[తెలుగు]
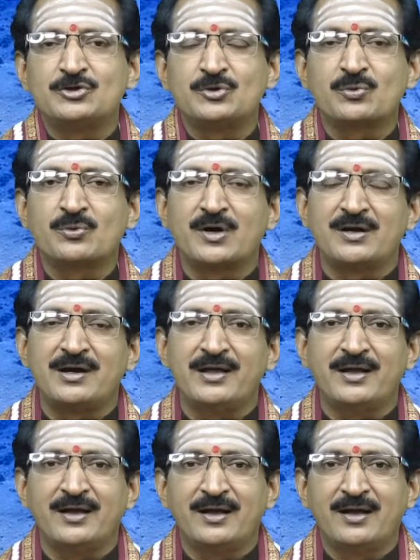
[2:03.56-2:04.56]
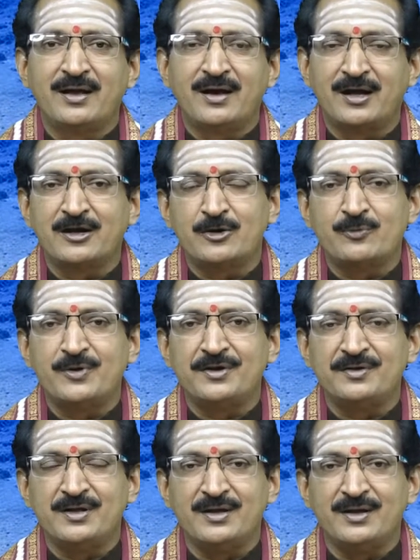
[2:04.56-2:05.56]
చేరుకున్నట్లే
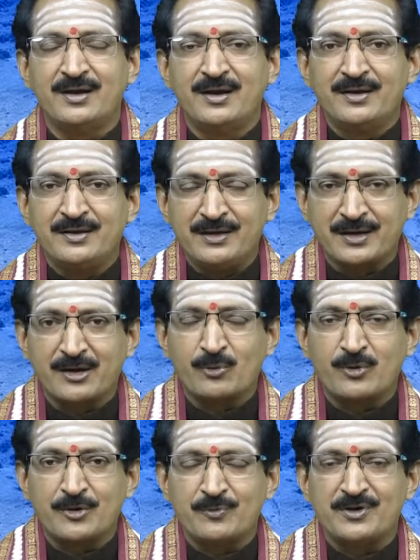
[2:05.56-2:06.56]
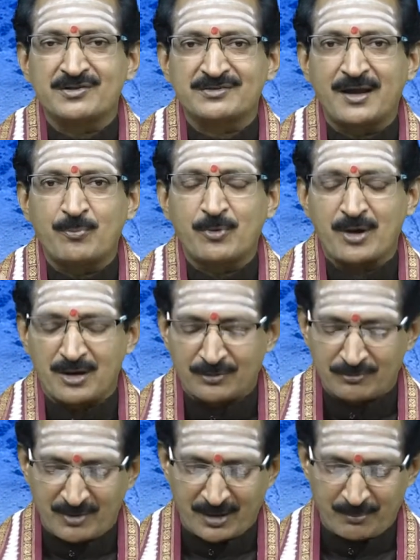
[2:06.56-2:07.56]
అన్నటువంటిది ఇక్కడ ఉన్నటువంటి స్థల పురాణం
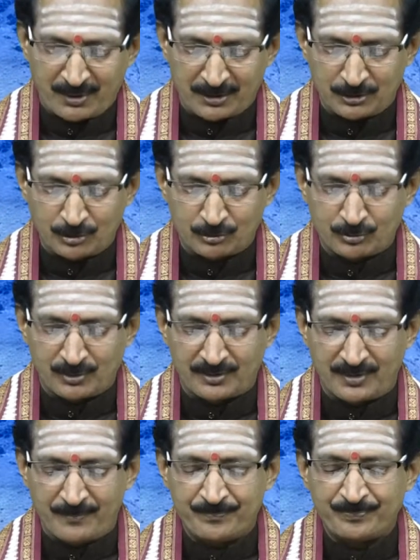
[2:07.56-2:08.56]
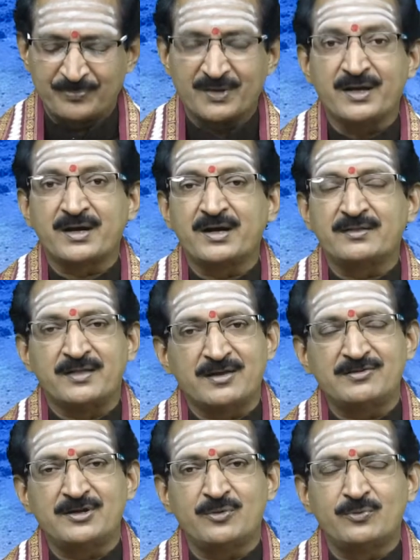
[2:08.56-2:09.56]
ద్వారా మనకి తెలుస్తున్నది ఇక్కడి
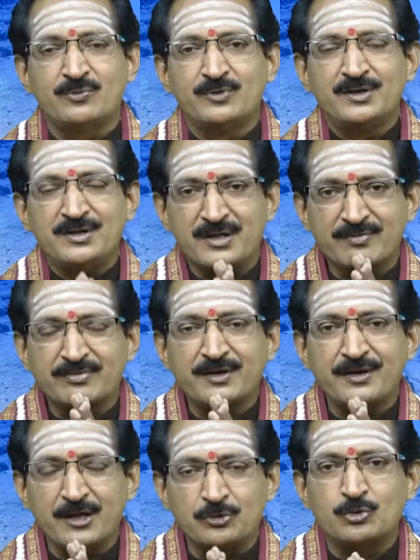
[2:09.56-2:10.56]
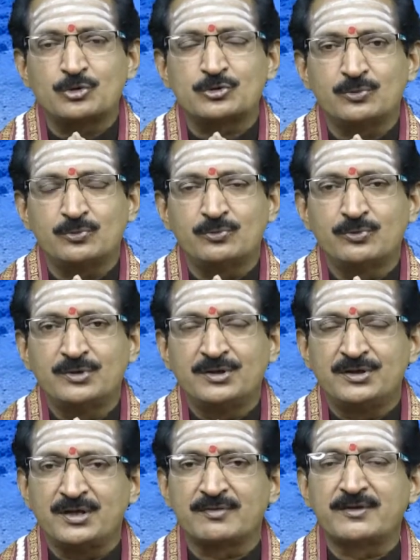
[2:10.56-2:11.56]
దర్శనం ఎంతటి అదృష్టం
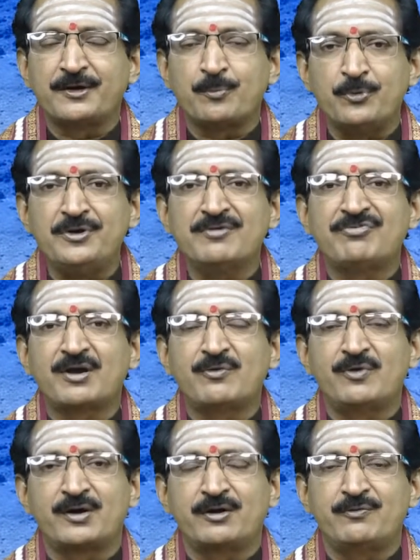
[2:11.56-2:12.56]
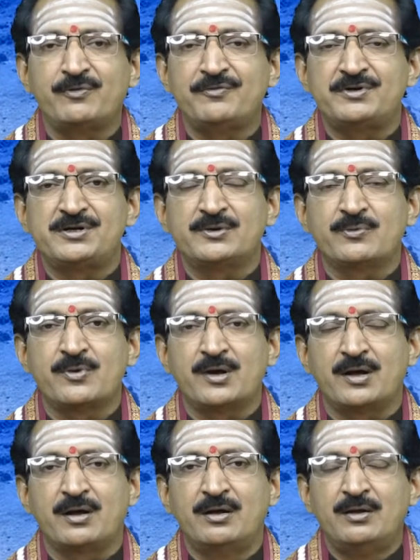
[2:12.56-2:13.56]
ఎంతటి పుణ్యఫలం అన్నటువంటి విషయం కూడా
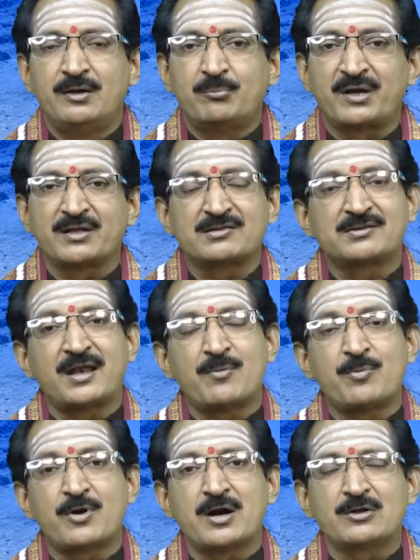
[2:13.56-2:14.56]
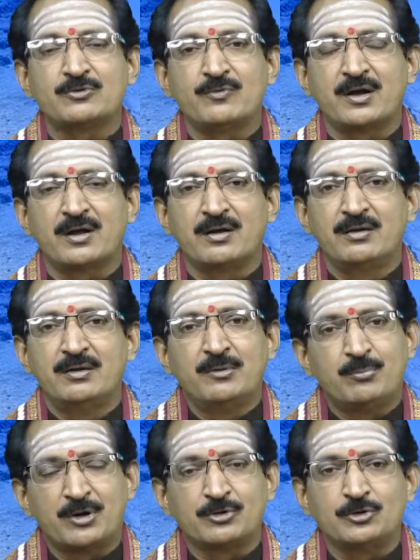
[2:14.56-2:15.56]
మనకి స్థల పురాణం ద్వారా
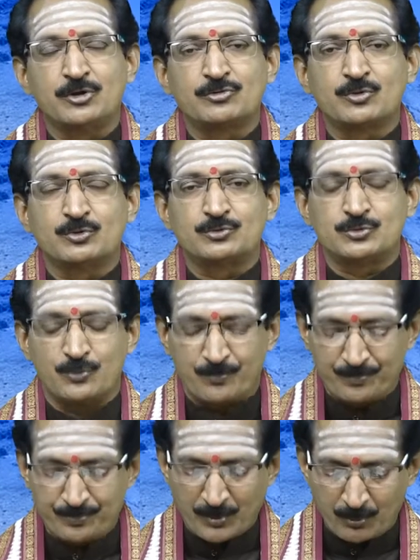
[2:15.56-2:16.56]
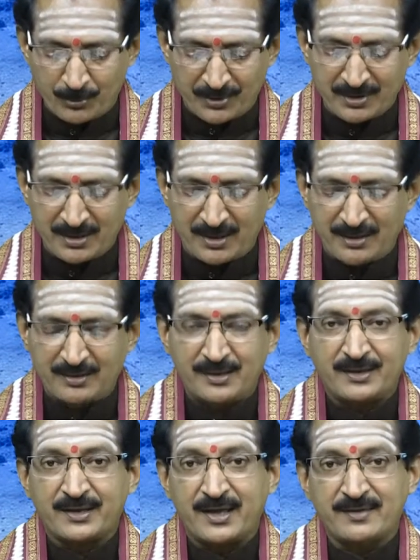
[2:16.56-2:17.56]
మనం తెలుసుకోవచ్చు ముఖ్యంగా
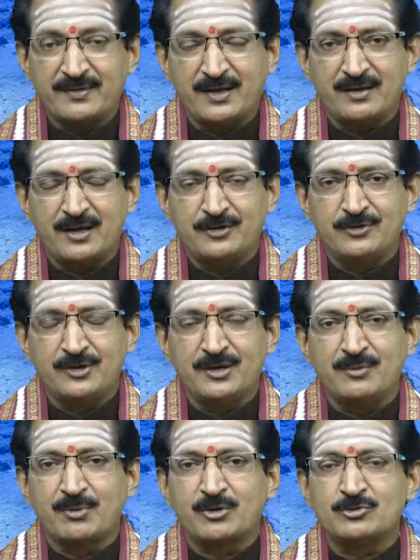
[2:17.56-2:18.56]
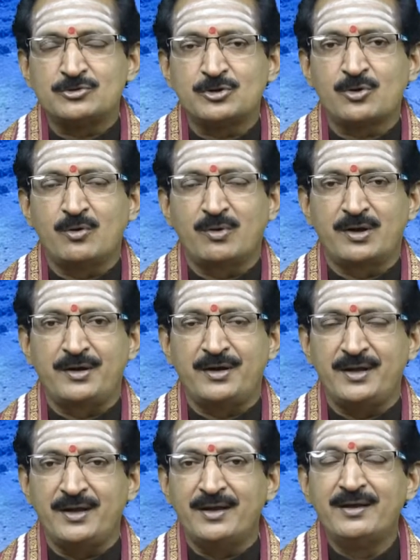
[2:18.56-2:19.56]
కేదార్నాథ్కి మనం
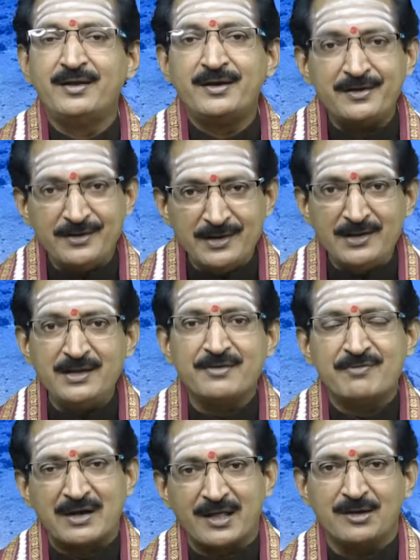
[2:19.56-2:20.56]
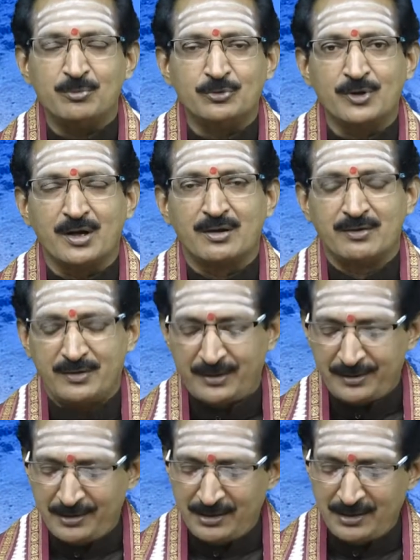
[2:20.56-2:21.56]
చేరుకోవాలంటే ఢిల్లీకి వెళ్ళాలి ముందుగా
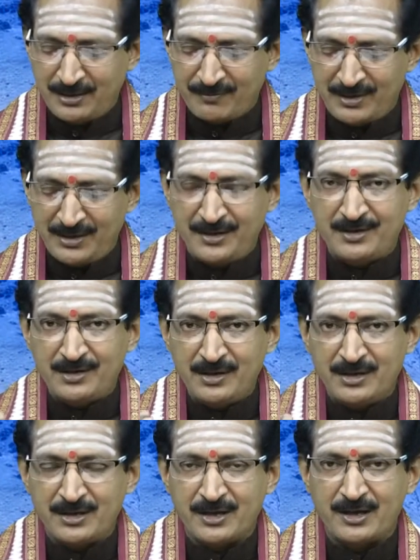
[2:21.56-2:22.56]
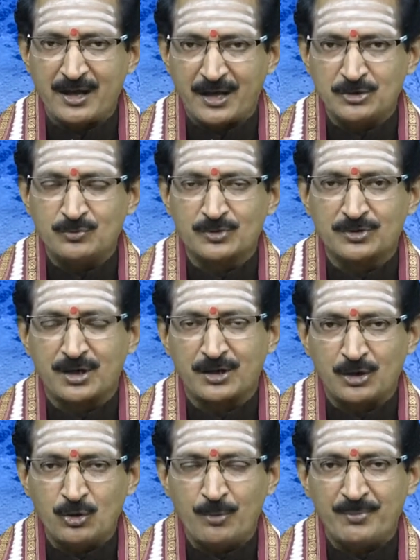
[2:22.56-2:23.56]
ఢిల్లీకి వెళ్ళి ఢిల్లీకి ఐదు వందల
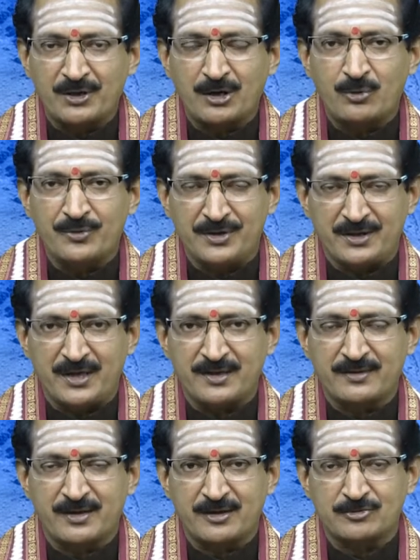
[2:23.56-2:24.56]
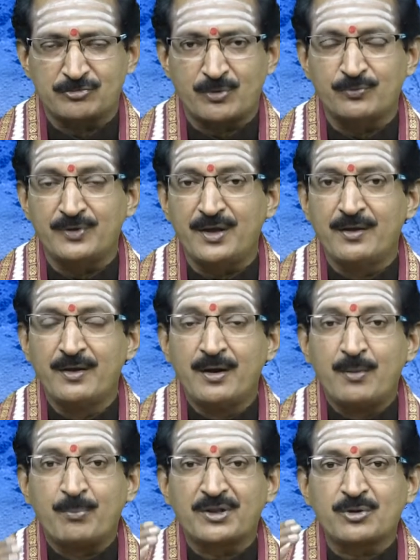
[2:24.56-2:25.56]
కిలోమీటర్లో ఈ కేదారేశ్వరం ఉంది
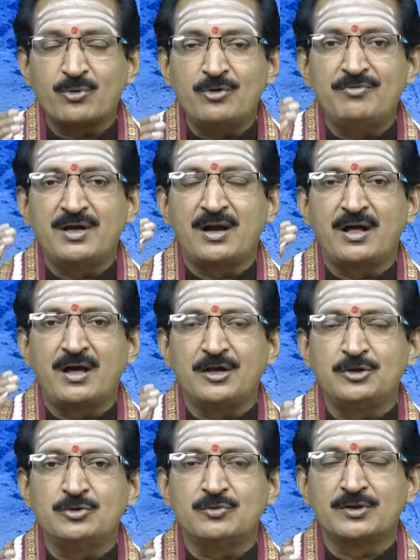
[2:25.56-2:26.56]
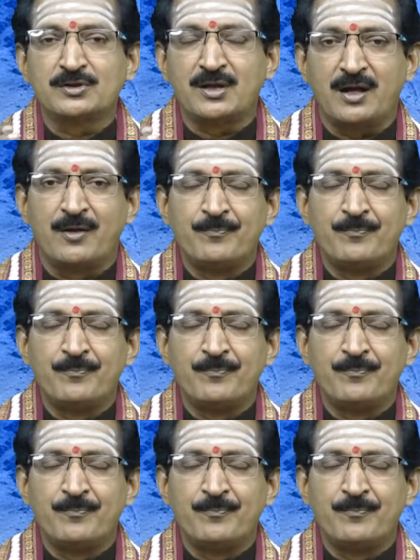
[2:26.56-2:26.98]
పదకొండు వేల ఐదు వందల